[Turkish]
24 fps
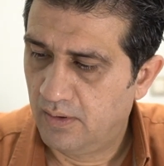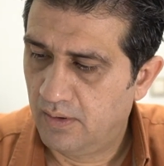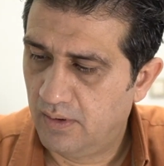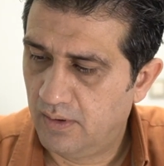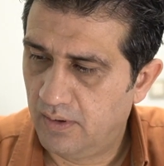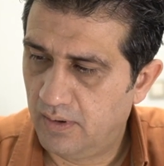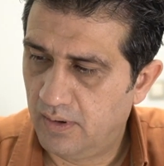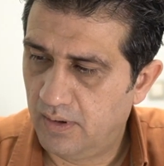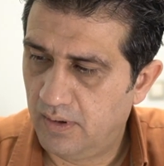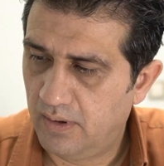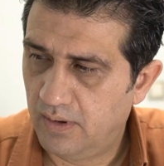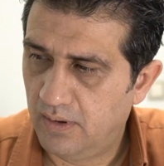
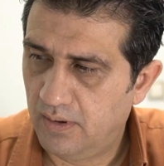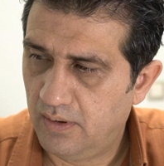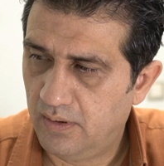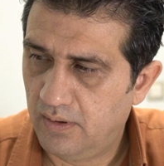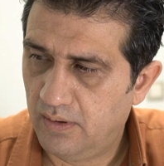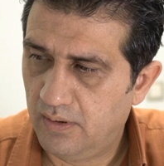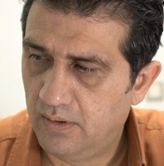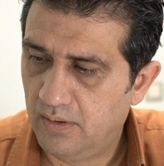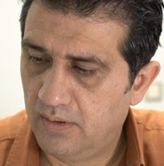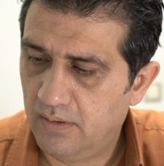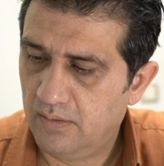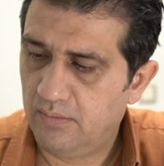E,
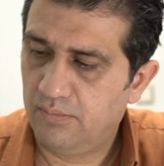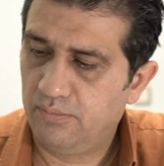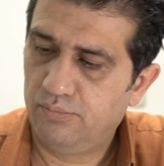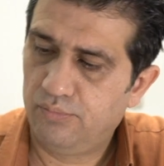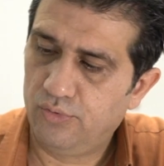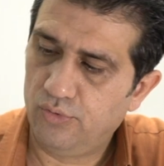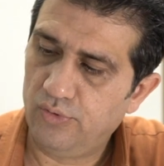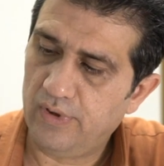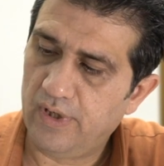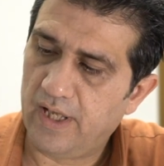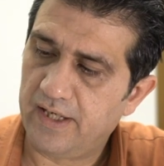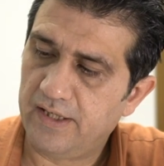
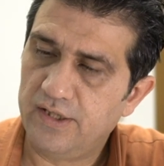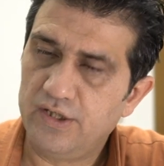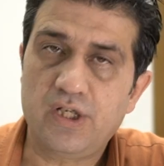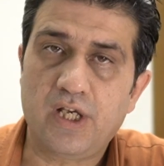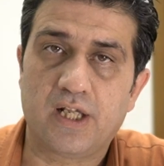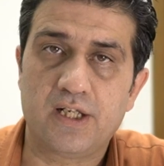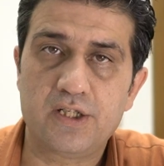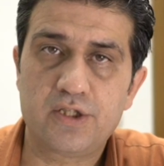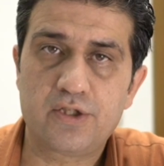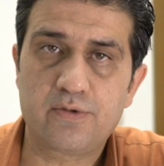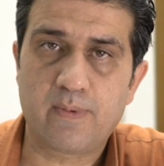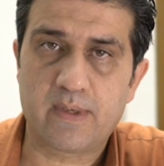bunların
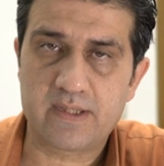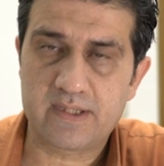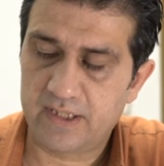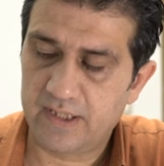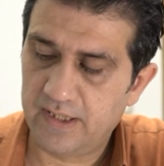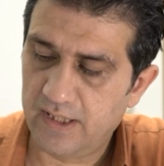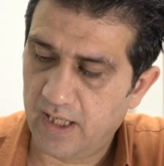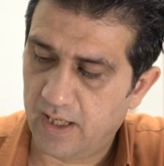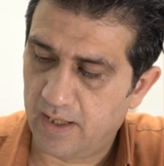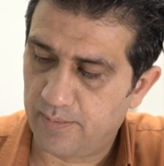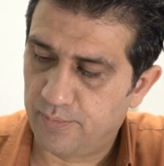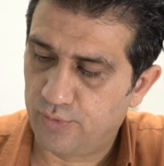
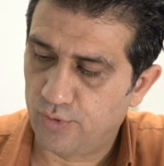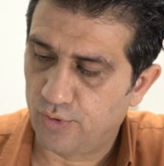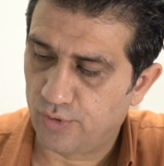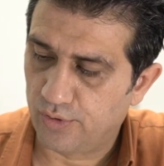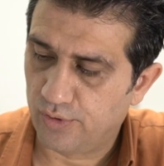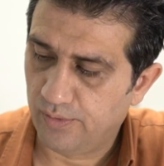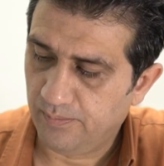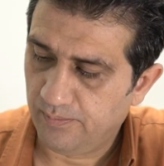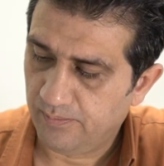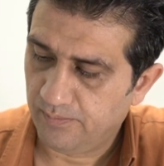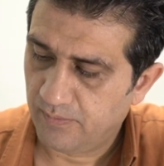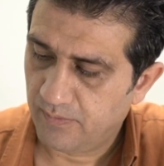çalışmasını
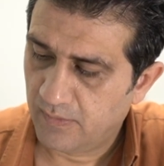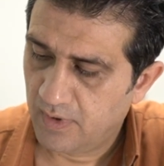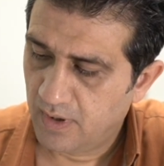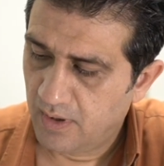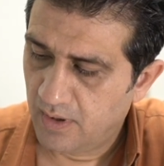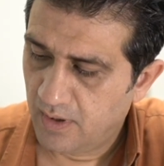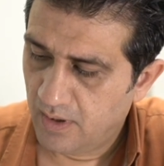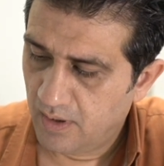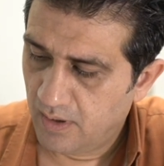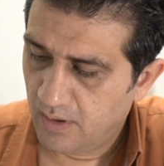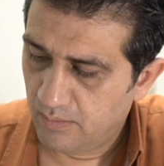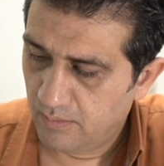yapıyorum.
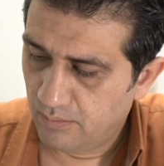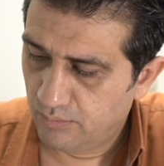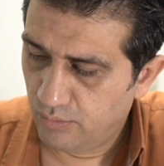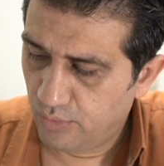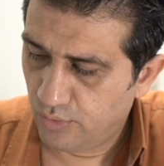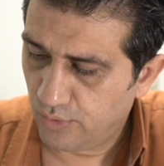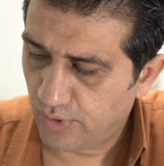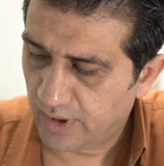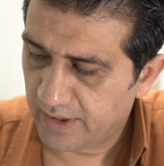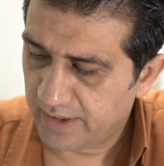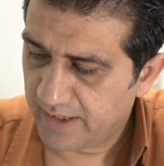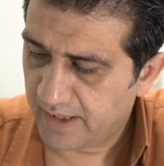
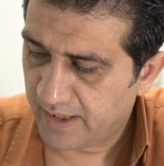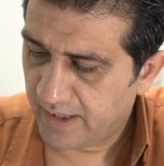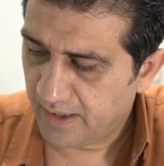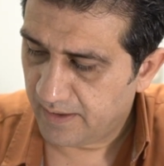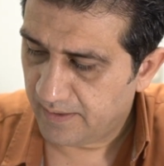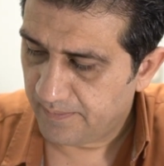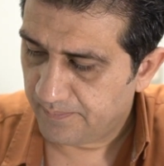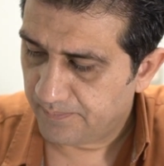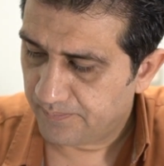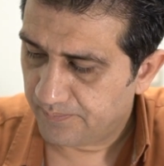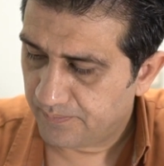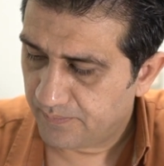
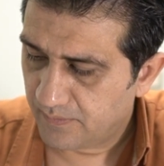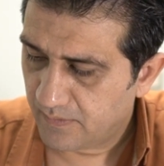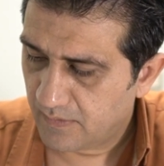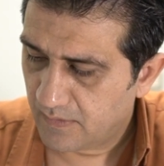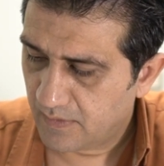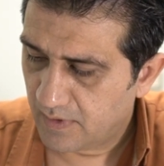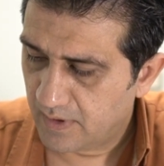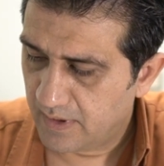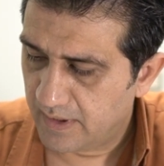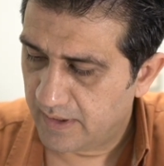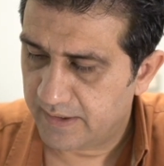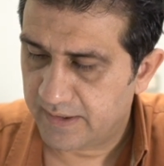Burada
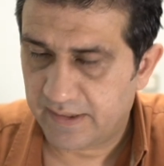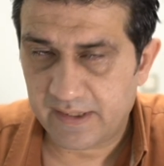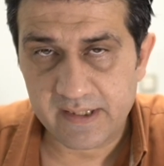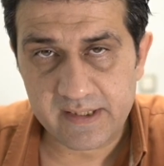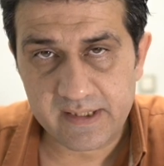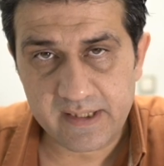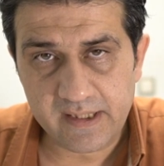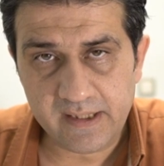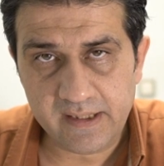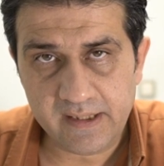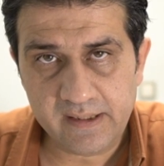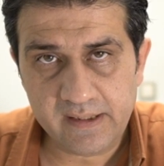e,
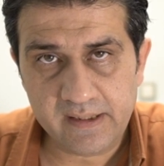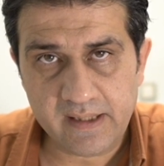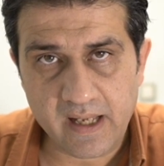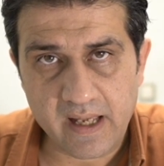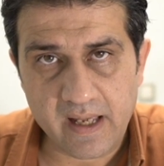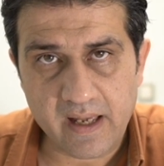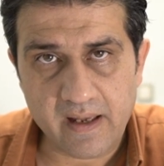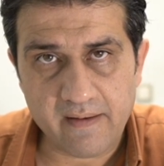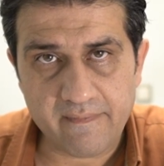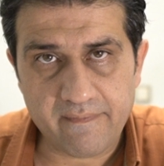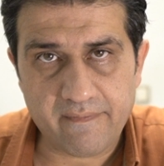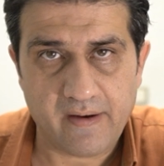sizin
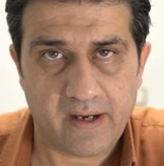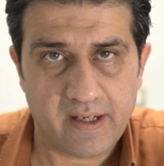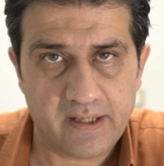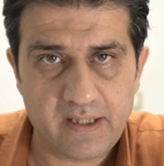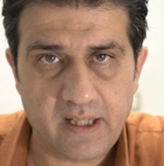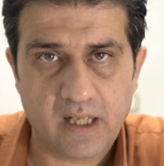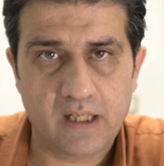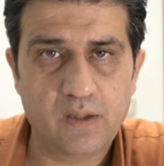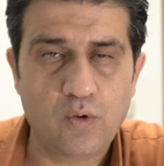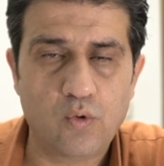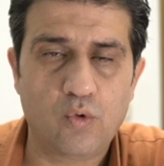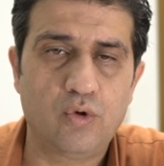de
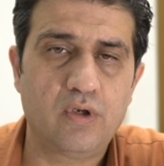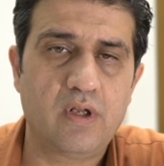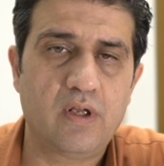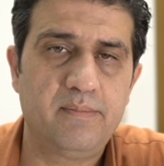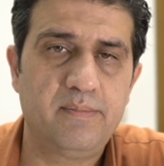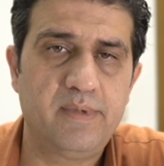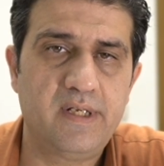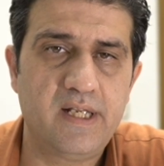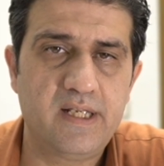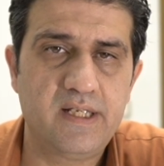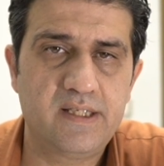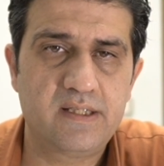faydalı
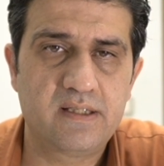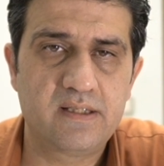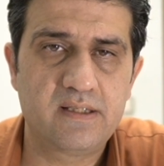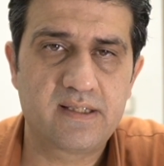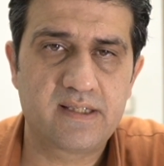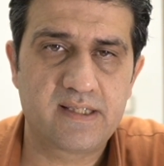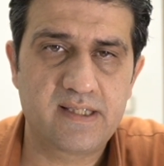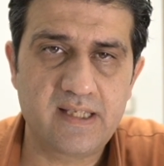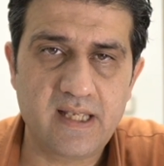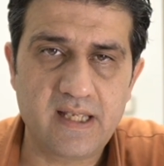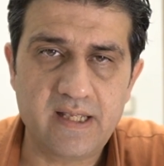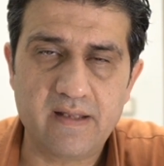olabile
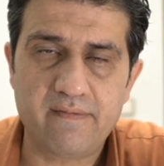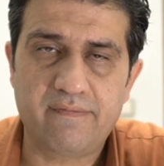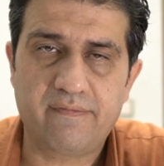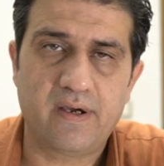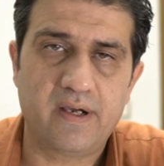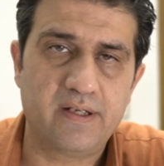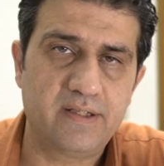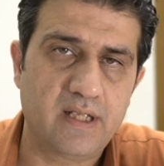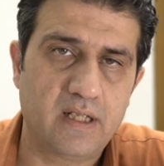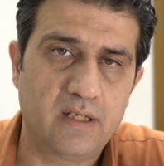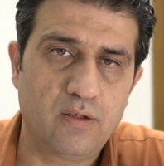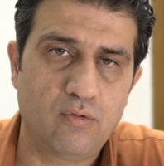size de
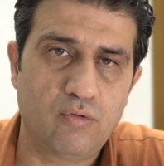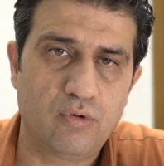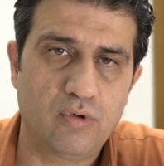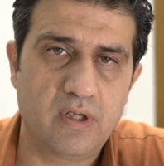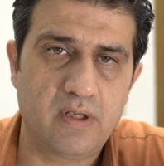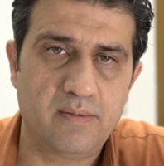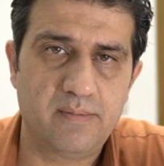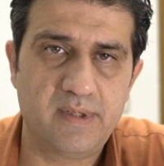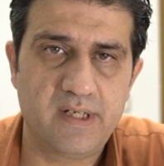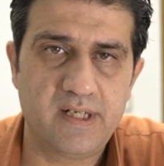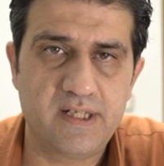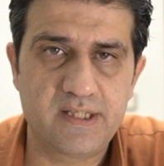faydalı
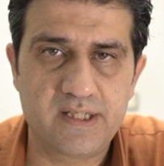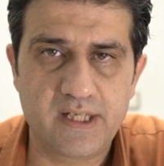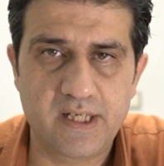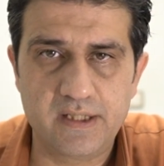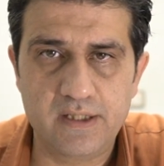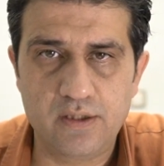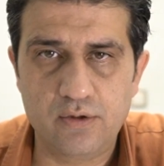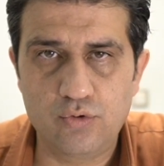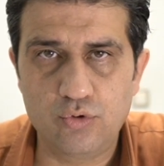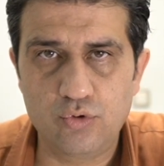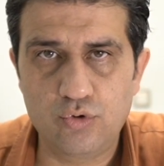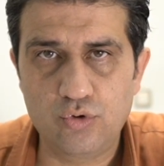
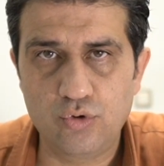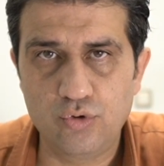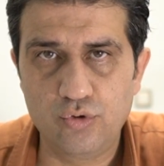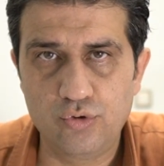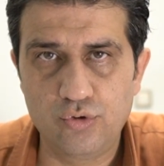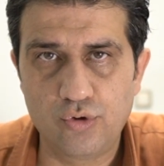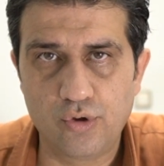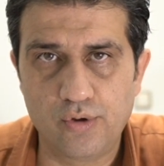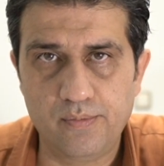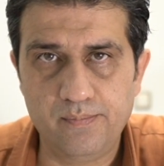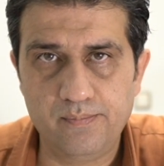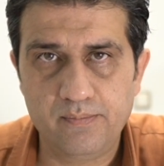olabileceğini
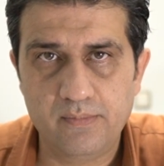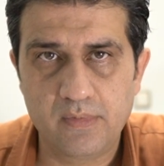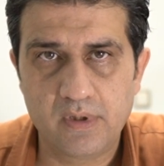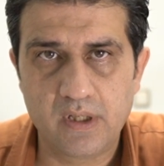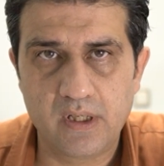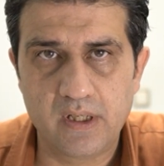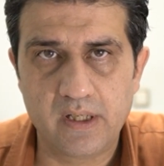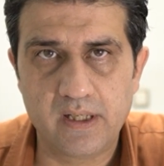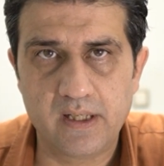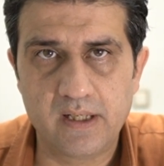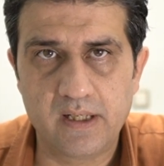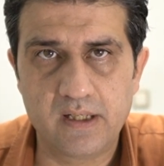düşündüğüm
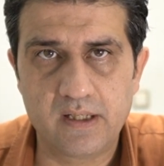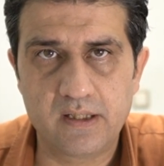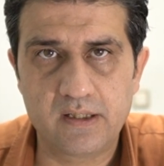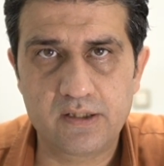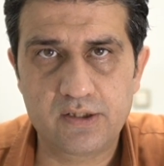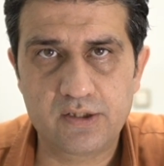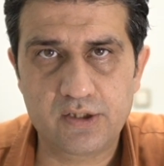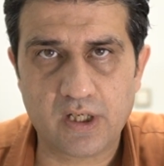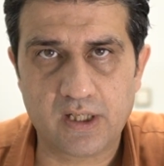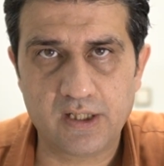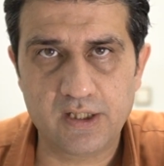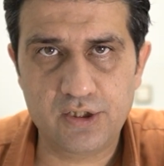
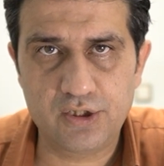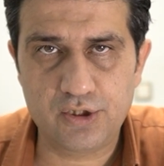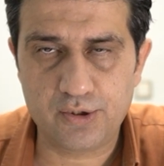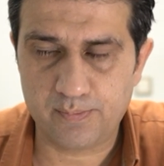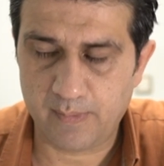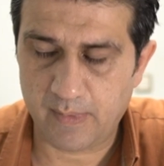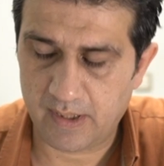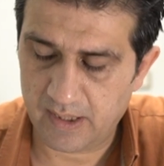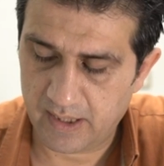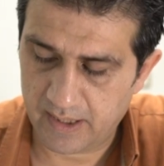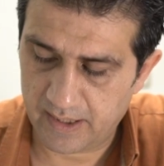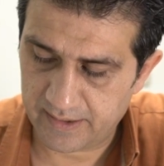
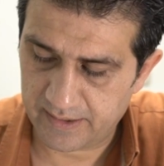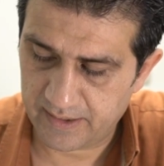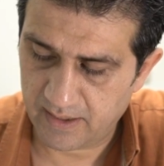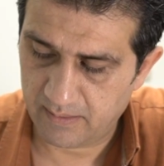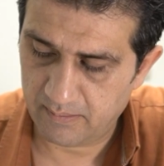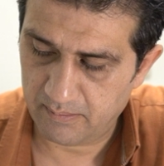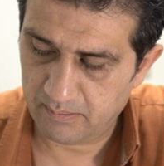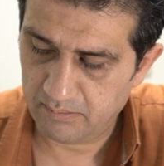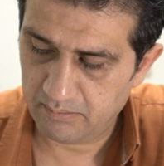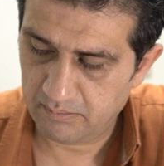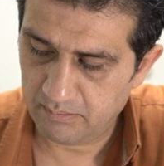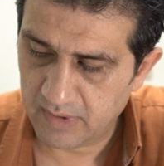
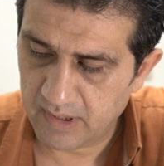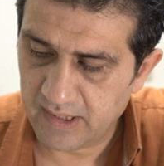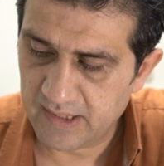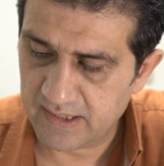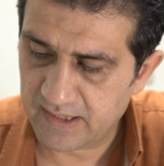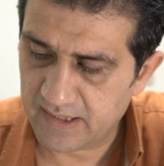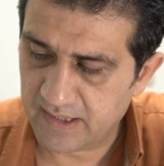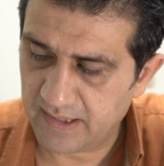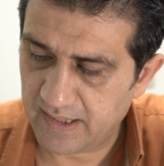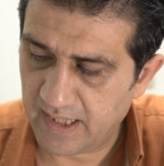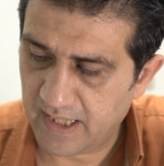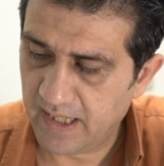çalışmalardan
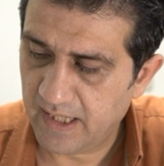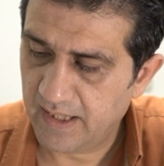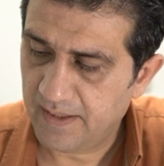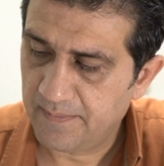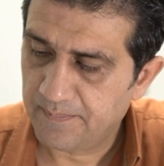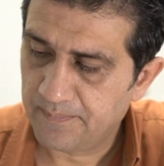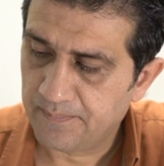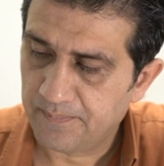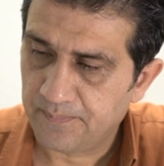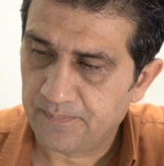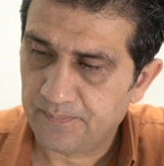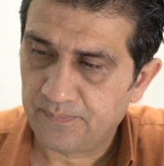birisi de
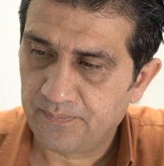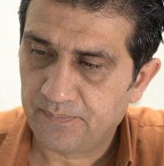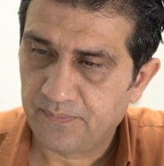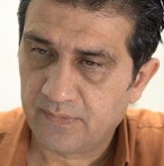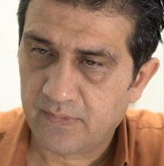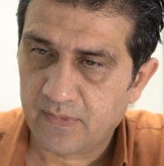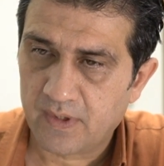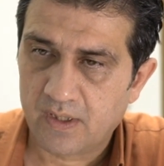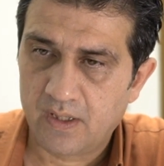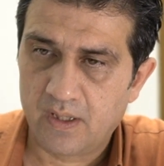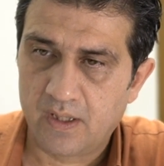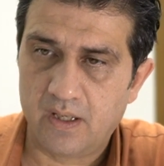
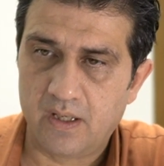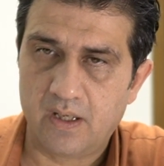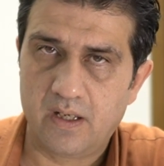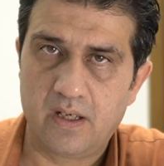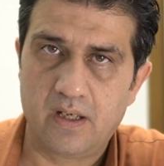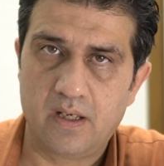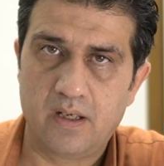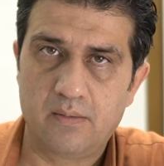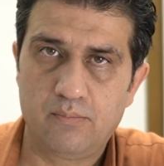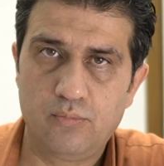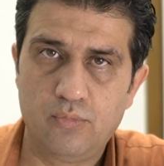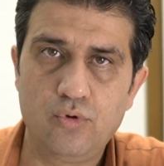
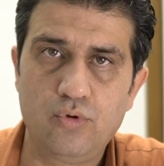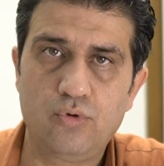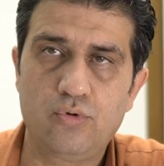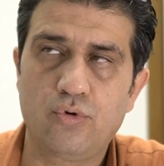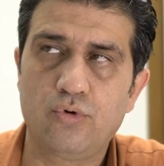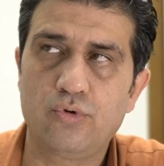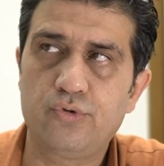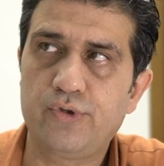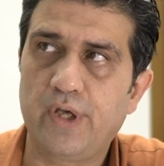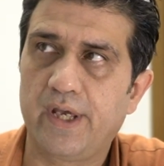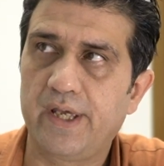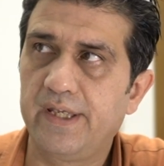bu
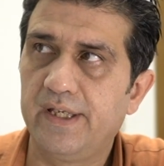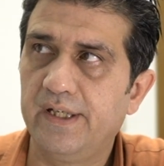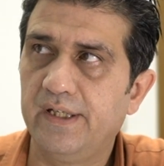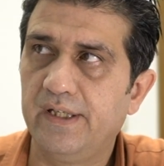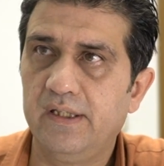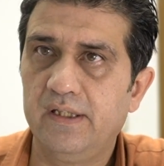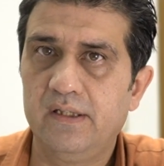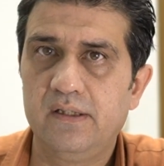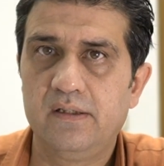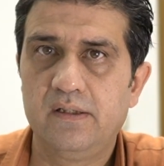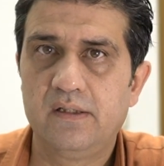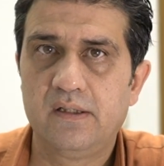
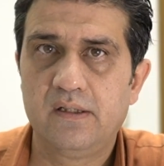rotayı